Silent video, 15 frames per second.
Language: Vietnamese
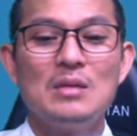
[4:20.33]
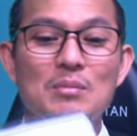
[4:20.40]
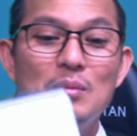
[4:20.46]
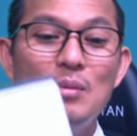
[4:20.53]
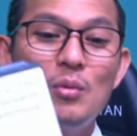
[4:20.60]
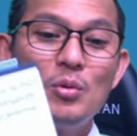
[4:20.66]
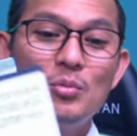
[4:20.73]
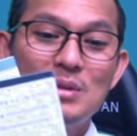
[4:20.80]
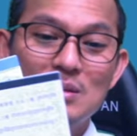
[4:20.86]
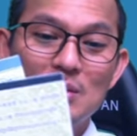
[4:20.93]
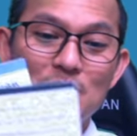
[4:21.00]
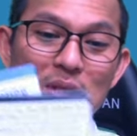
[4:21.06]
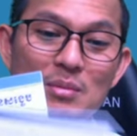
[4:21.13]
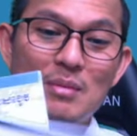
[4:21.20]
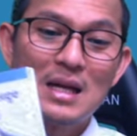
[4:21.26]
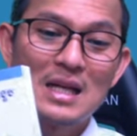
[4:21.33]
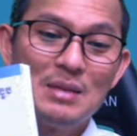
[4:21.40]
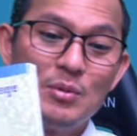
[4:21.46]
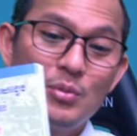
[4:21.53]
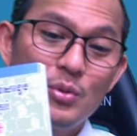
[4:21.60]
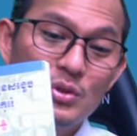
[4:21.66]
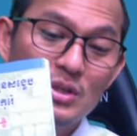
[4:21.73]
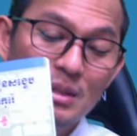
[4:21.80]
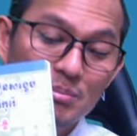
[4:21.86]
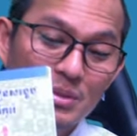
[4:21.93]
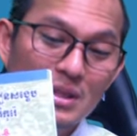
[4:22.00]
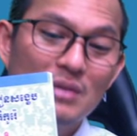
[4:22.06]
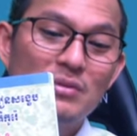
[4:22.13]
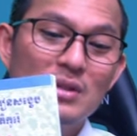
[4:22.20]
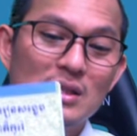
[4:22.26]
bóng môn miền số pi bán ấy bóng môn chạy
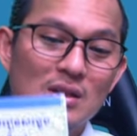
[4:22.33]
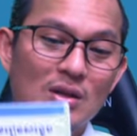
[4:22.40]
pía vầy